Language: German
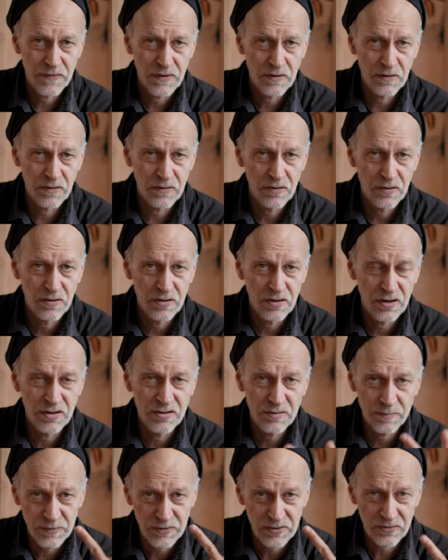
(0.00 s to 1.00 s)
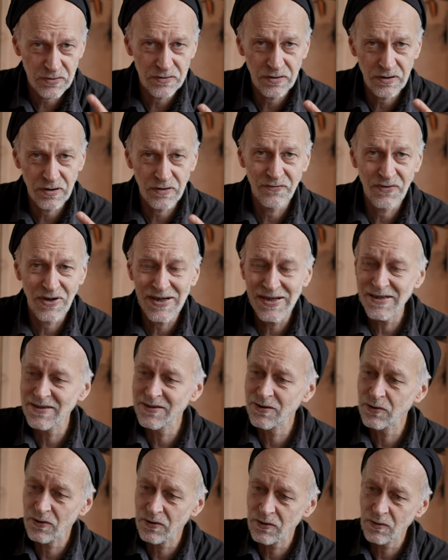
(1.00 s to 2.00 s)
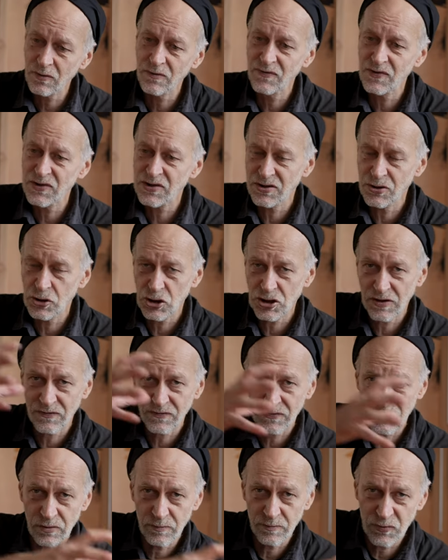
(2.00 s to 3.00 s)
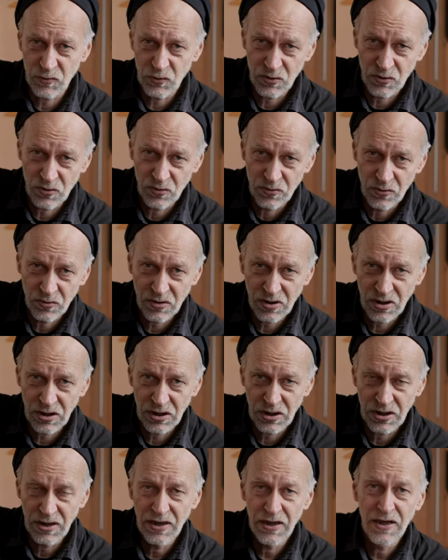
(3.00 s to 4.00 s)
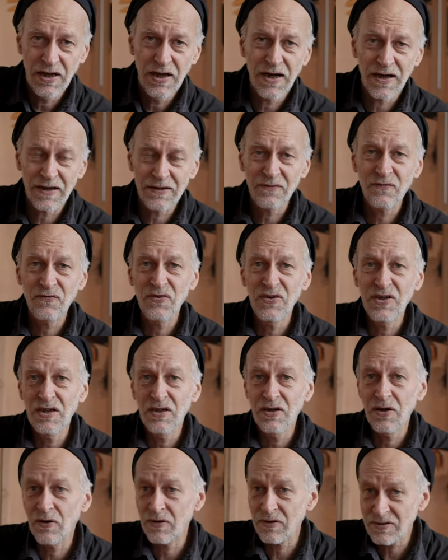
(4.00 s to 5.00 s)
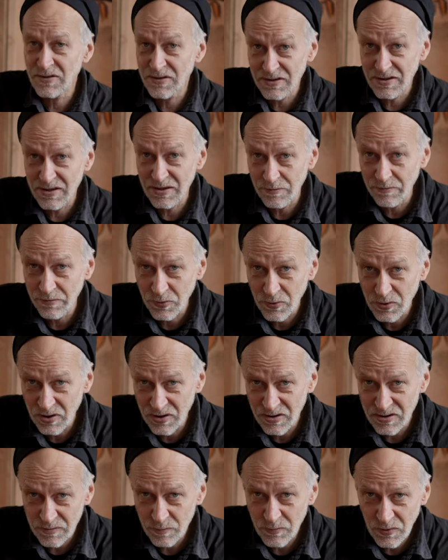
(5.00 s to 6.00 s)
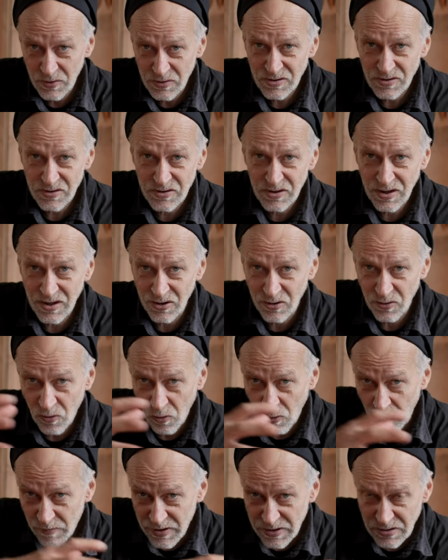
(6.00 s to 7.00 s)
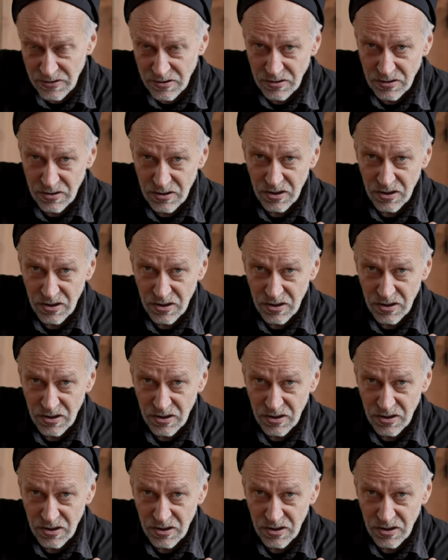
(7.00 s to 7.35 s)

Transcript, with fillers: Ja, ne? insbesondere weil Neurowissenschaften und Psychologie hat viel aus dem Buddhismus genommen,